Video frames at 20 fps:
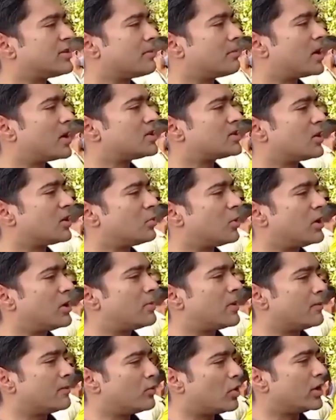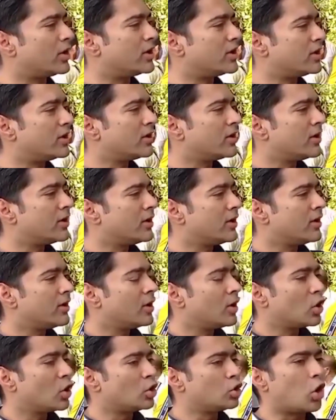ডিসেম্বর জানুয়ারি ফেব্রুয়ারি
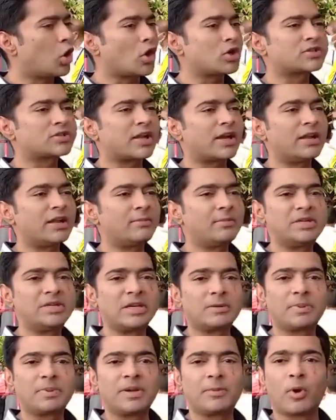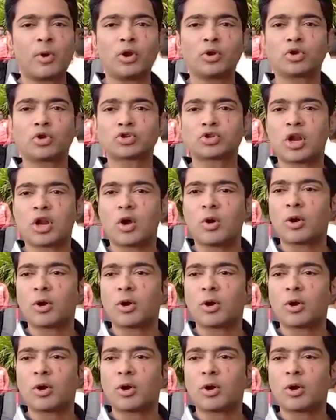দশ তারিখ বিজেপির ফল ঘোষণা